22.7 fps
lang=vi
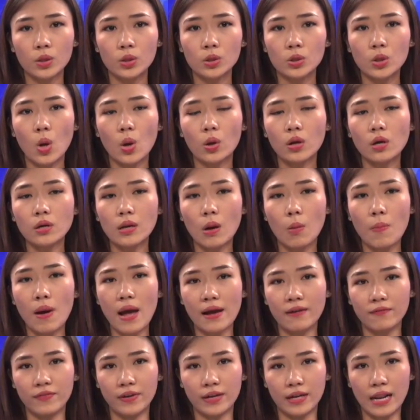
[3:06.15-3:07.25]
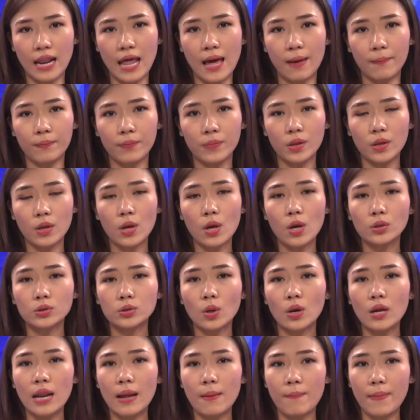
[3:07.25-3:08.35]
Tôi có công ăn việc làm,
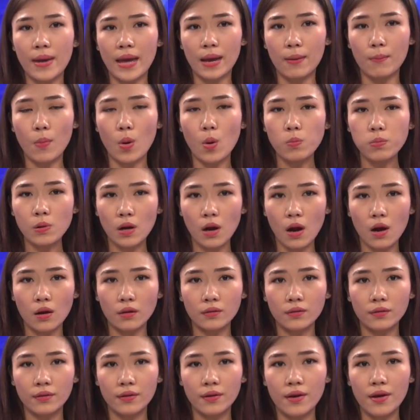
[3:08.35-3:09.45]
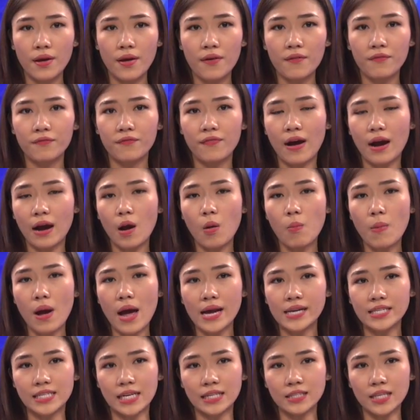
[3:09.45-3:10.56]
tôi là mẹ bốn con và không
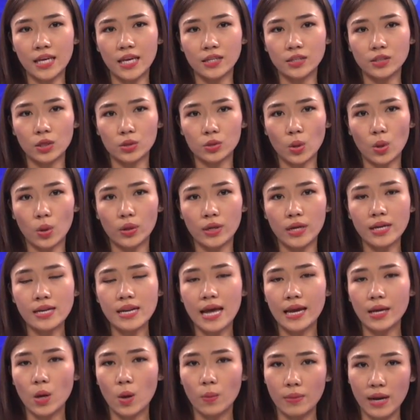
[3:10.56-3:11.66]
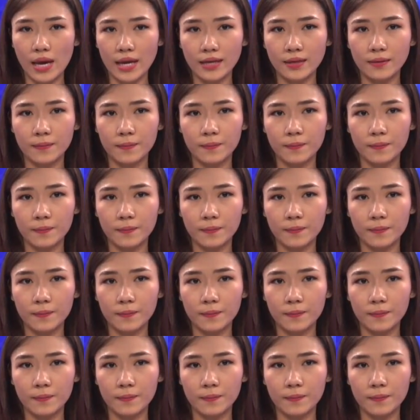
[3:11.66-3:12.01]
ai trả tiền cho tôi đến đây hôm nay.